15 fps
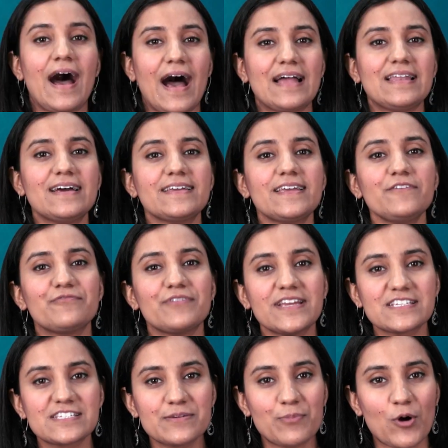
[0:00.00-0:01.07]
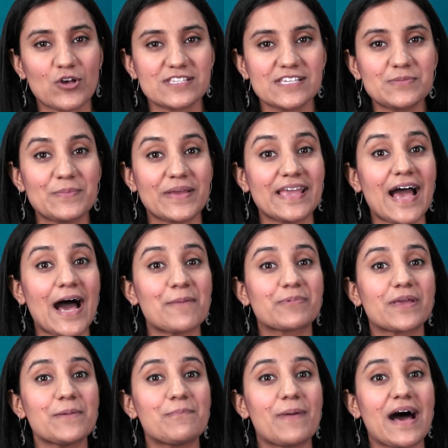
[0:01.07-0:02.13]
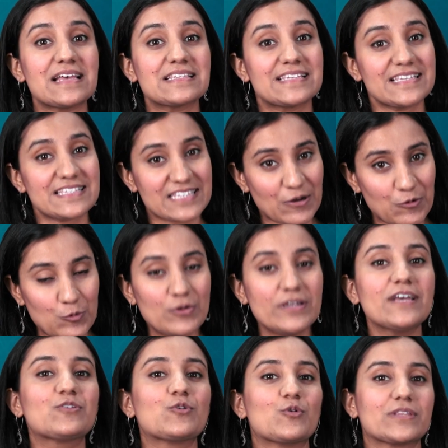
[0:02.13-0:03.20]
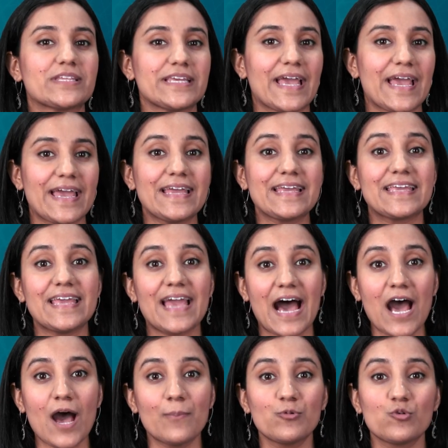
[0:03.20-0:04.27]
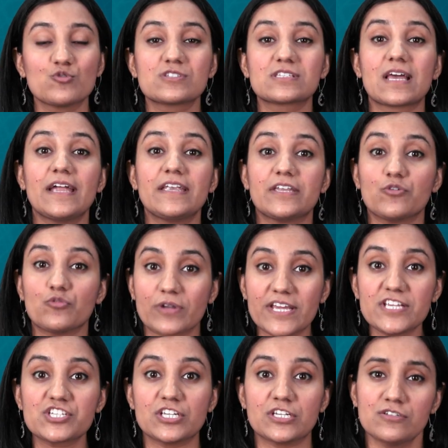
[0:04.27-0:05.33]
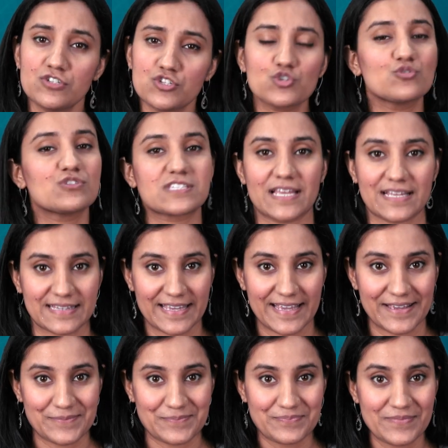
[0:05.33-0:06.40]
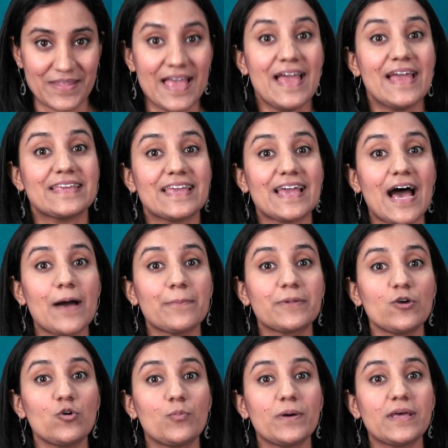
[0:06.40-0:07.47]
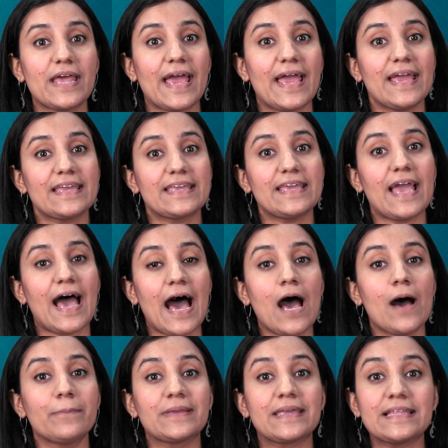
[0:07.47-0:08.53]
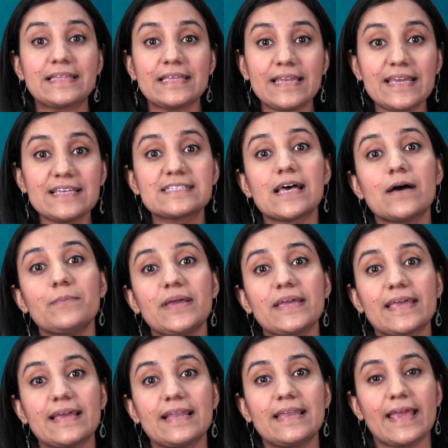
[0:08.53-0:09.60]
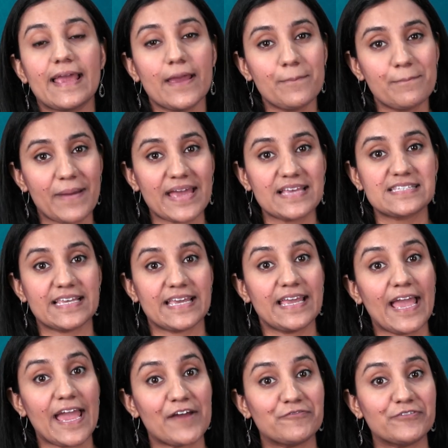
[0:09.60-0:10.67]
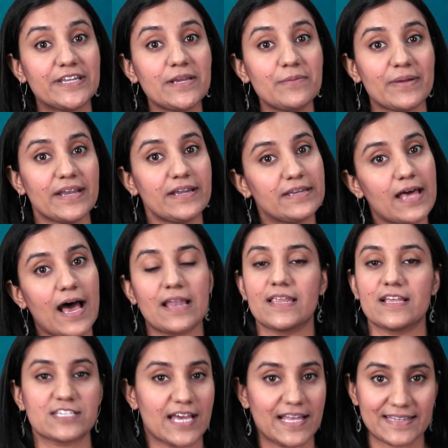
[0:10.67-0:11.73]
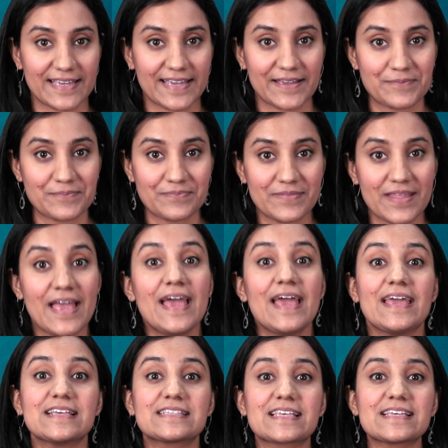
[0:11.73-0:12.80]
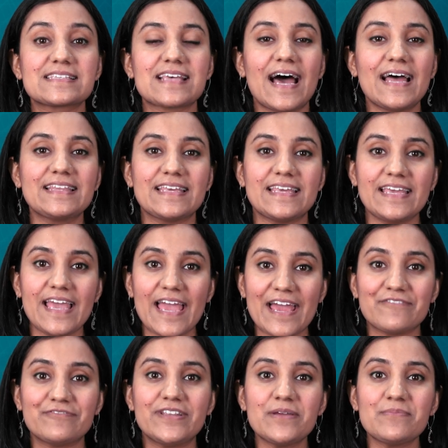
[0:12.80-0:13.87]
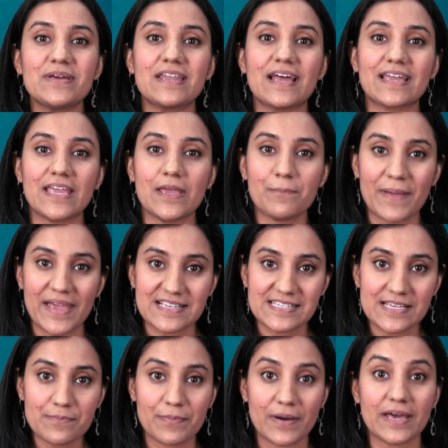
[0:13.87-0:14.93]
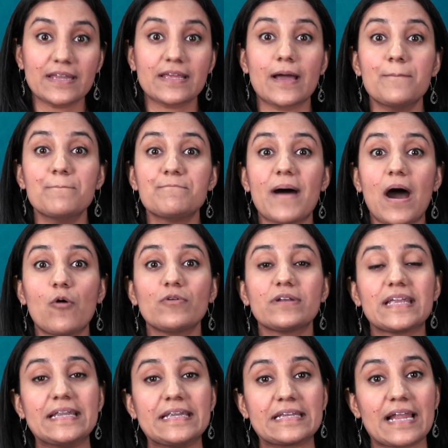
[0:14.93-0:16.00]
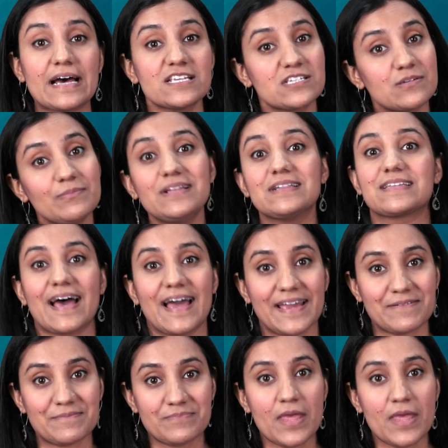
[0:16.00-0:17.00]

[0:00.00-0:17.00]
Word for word: हालांकि फिक्स डिपॉजिट में आपके पास ये सहूलियत होती है कि आप उसका ड्यूरेशन चुन सकते हैं ये आपके ऊपर है कि आप कितने समय के लिए पैसे एफडी में डालना चाहते हैं इसके साथ ही एफडी में रखे पैसे पर कंपाउंड इंटरेस्ट मिलता है